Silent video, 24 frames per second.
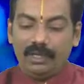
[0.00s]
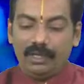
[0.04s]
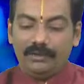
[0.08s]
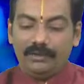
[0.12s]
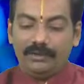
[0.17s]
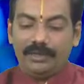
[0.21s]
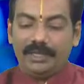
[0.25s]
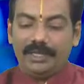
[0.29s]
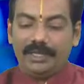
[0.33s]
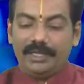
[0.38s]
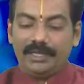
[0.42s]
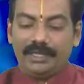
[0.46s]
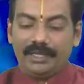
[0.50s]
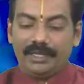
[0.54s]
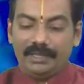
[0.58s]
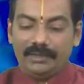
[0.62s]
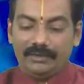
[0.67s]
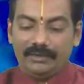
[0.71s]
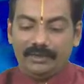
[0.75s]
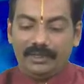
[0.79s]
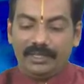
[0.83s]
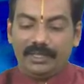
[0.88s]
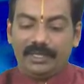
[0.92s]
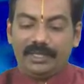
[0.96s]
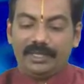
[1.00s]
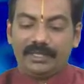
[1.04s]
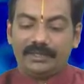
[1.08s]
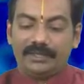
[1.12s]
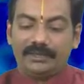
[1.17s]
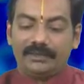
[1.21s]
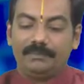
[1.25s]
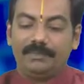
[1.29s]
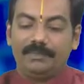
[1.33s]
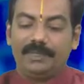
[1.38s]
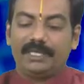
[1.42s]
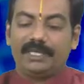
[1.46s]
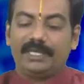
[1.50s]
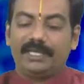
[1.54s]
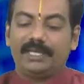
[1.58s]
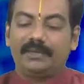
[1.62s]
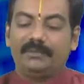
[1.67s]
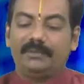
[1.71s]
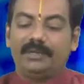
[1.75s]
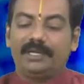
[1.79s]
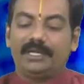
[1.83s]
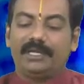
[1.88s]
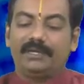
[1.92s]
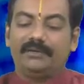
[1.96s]
అవునండి అవునండి
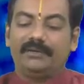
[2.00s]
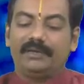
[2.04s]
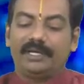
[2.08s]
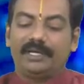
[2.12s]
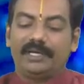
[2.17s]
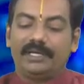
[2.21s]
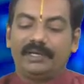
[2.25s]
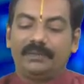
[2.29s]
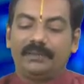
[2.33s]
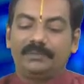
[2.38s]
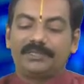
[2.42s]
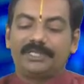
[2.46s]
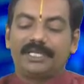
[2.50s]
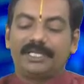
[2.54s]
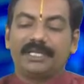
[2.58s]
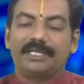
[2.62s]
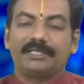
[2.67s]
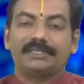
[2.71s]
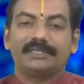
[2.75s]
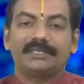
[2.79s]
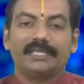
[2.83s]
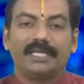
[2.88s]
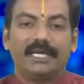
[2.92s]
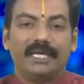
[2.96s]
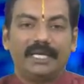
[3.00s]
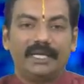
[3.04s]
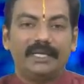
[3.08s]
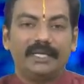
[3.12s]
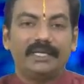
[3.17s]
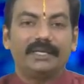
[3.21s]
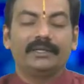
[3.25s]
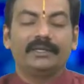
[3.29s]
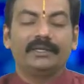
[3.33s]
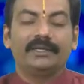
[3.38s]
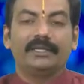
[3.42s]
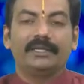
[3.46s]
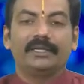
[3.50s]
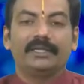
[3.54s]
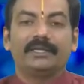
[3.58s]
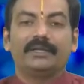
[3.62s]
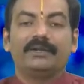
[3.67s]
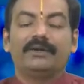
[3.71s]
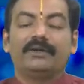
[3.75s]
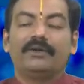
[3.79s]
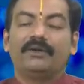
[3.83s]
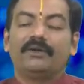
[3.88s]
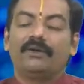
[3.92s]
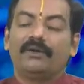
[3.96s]
పదకొండు మంగళవారాలు అభిషేకం చేయాలి
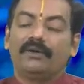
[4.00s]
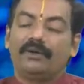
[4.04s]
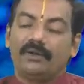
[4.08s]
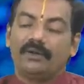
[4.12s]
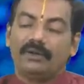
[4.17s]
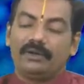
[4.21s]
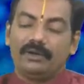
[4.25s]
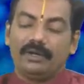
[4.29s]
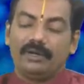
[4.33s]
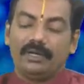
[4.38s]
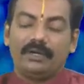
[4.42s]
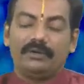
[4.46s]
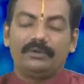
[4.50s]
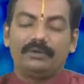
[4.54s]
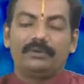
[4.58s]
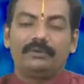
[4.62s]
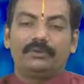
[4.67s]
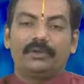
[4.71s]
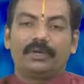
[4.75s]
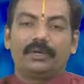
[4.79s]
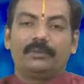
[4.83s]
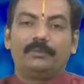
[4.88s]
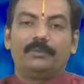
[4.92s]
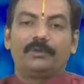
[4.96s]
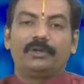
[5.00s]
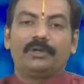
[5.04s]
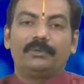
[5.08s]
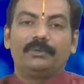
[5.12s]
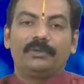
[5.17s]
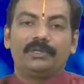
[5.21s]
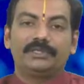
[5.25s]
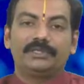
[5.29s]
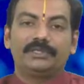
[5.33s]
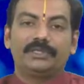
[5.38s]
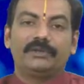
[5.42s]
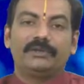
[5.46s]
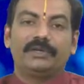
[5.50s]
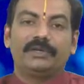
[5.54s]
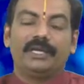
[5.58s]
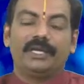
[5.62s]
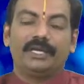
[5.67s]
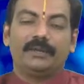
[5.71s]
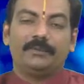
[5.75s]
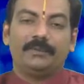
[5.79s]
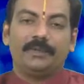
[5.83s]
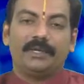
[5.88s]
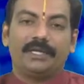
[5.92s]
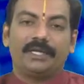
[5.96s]
అవును ఒక పూట భోజనం
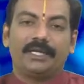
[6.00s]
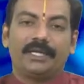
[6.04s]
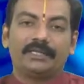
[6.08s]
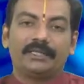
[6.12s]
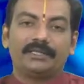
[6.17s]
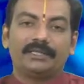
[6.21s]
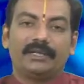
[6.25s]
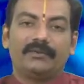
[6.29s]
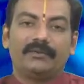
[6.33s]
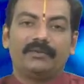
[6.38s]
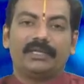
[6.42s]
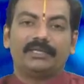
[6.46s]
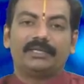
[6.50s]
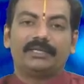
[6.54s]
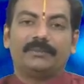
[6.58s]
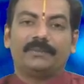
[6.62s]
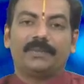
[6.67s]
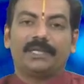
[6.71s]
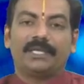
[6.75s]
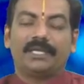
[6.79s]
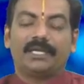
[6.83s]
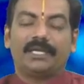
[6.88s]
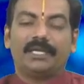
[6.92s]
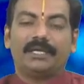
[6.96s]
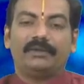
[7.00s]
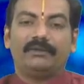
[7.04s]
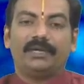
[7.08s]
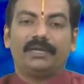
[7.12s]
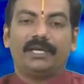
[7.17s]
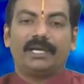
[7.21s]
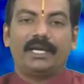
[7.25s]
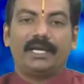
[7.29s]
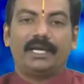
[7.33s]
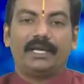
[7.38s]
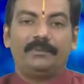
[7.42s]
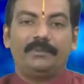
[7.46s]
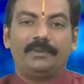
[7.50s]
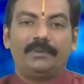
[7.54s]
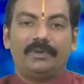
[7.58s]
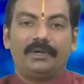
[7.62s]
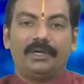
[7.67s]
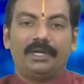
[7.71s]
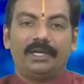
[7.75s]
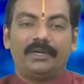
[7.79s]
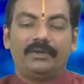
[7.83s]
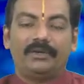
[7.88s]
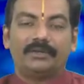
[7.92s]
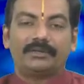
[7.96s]
నేల పడక తర్వాత పదకొండు వారాలు
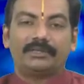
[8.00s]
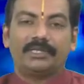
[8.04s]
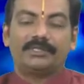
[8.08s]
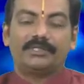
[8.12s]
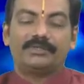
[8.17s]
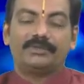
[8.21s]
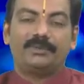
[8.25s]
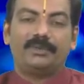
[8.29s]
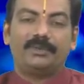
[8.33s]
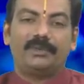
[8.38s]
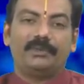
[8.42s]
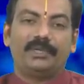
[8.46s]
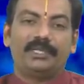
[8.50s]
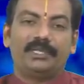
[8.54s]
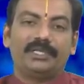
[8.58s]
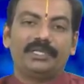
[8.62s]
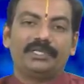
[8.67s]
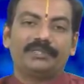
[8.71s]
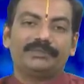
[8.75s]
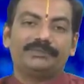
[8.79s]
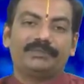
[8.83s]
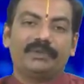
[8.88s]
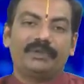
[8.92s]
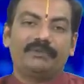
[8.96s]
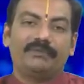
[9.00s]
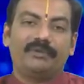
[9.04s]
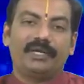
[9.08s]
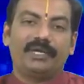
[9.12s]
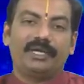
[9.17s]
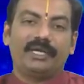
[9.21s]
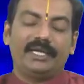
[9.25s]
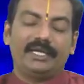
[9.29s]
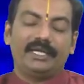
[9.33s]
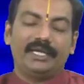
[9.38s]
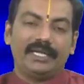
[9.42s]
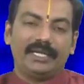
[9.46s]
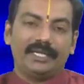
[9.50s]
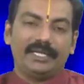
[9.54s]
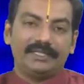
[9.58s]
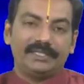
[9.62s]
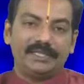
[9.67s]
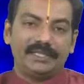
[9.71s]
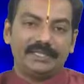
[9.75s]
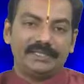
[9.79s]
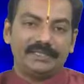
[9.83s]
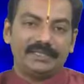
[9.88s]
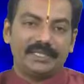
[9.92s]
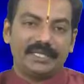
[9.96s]
అయిపోగానే ఒకసారి సుబ్రహ్మణ్య స్వామి వారి కళ్యాణం
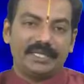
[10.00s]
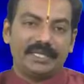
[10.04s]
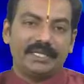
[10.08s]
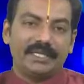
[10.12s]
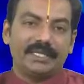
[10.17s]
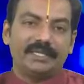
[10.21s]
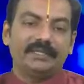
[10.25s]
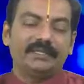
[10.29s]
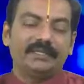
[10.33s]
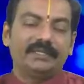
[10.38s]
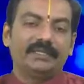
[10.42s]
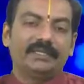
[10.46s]
చేయించండి